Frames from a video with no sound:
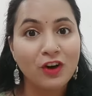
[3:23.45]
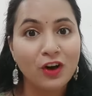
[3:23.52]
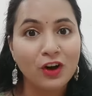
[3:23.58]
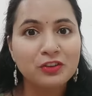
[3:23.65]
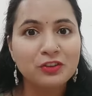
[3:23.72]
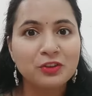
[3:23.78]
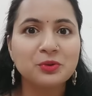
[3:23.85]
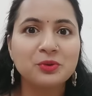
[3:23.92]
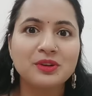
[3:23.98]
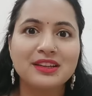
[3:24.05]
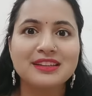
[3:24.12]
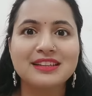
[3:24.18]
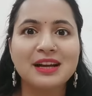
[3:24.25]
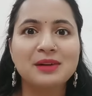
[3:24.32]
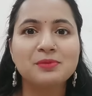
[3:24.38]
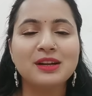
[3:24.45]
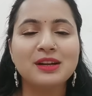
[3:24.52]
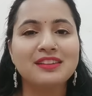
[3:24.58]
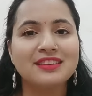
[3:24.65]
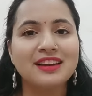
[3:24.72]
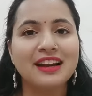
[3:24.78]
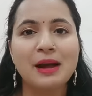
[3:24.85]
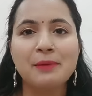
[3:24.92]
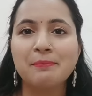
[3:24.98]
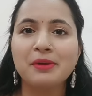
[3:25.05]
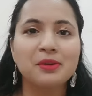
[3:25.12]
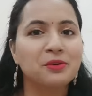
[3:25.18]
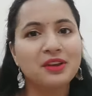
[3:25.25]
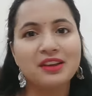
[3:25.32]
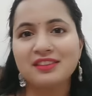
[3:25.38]
फॉलो जरूर कीजिएगा मुझे
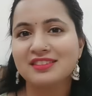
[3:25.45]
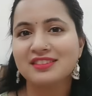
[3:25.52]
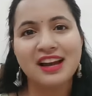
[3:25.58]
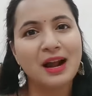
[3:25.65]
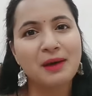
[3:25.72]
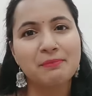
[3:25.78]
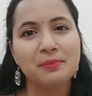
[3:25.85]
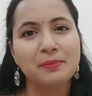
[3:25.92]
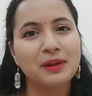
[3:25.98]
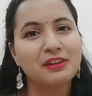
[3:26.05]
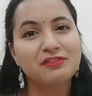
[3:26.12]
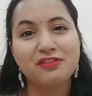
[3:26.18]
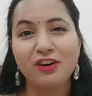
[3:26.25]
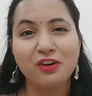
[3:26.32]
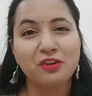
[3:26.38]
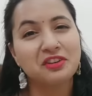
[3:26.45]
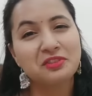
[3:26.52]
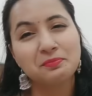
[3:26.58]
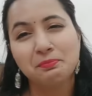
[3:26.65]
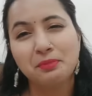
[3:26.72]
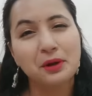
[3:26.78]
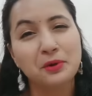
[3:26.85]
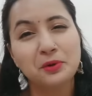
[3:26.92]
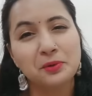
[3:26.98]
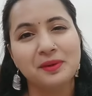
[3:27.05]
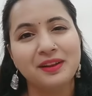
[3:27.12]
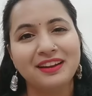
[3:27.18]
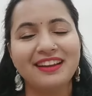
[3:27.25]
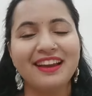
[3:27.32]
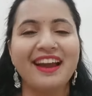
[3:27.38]
इंस्टाग्राम पे क्योंकि इंस्टाग्राम पे मेरे फॉलोअर्स
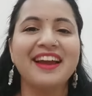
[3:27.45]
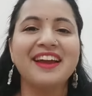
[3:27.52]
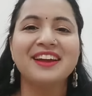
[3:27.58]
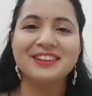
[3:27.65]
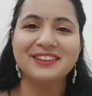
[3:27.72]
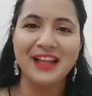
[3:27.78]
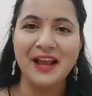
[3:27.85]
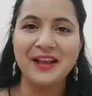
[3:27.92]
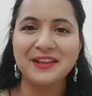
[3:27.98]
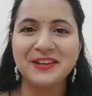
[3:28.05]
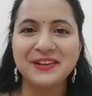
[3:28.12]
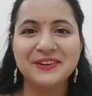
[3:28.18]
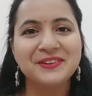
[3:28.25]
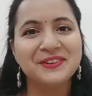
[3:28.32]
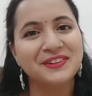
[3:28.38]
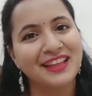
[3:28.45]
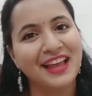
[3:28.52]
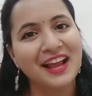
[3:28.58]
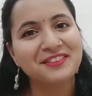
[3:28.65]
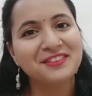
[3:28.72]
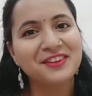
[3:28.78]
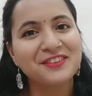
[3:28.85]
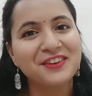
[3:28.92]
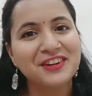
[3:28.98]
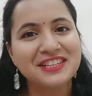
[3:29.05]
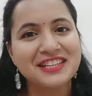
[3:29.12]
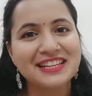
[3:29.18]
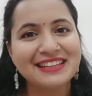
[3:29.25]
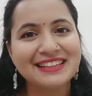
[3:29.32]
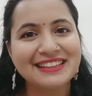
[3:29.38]
बिल्कुल भी नहीं है थैंक यू थैंक्स फॉर
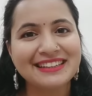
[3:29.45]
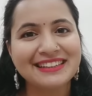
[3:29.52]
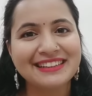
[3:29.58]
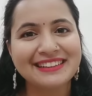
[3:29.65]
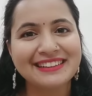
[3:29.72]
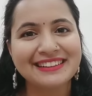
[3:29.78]
वॉचिंग